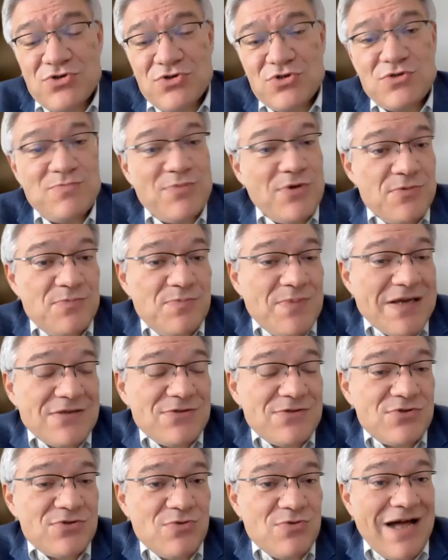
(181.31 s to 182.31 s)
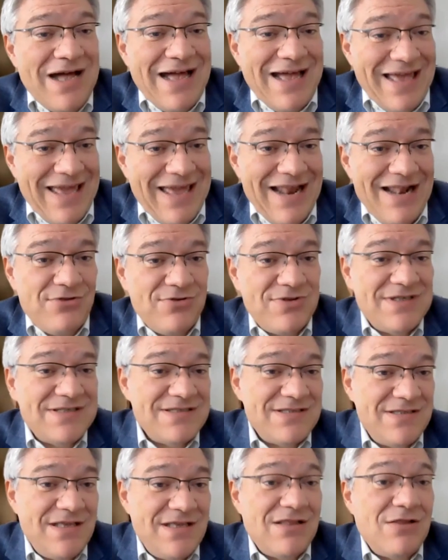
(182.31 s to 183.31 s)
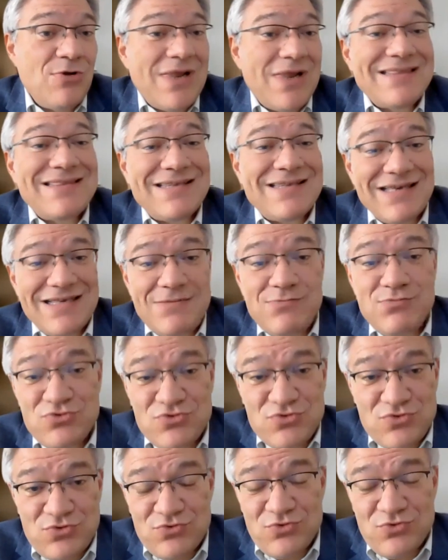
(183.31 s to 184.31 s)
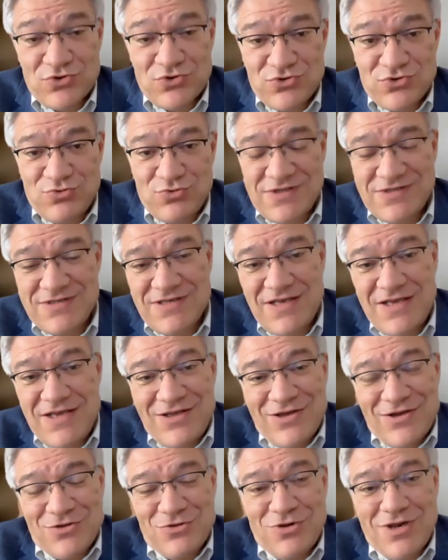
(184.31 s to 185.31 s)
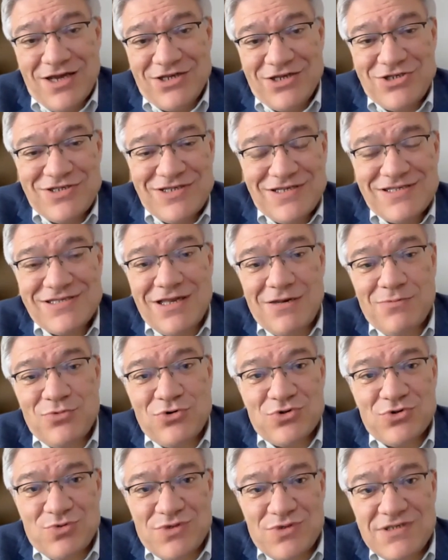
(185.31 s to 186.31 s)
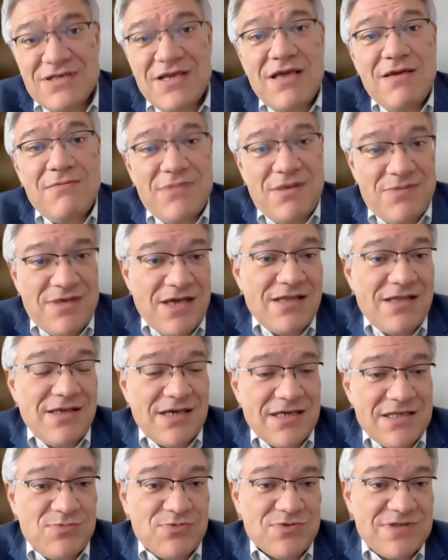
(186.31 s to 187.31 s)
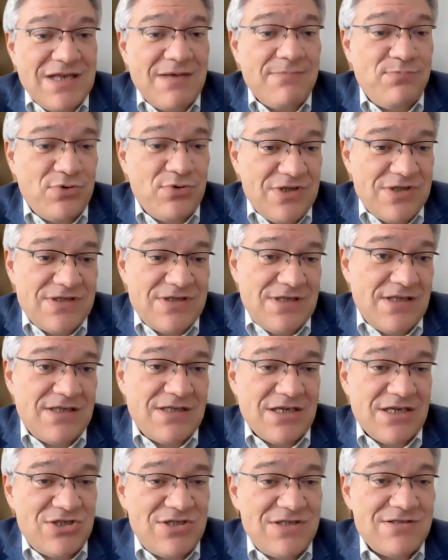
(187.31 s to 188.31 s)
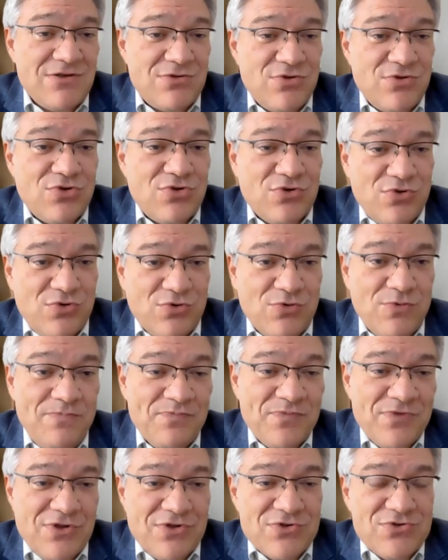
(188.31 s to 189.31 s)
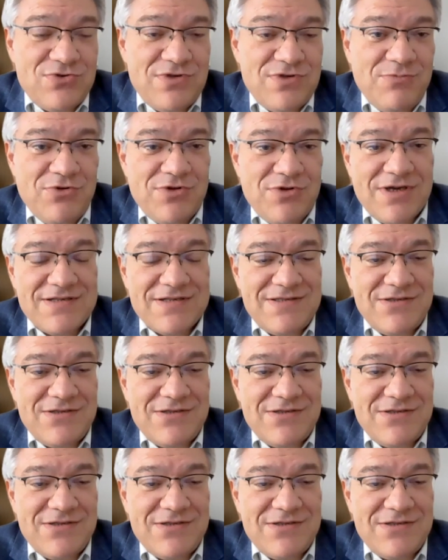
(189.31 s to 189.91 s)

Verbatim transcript: ne pense pas que ce soit à elles de décider de l'attribution ensuite de la richesse qu'elles produisent, mais bien à des responsables politiques qui agissent en notre nom dans une démocratie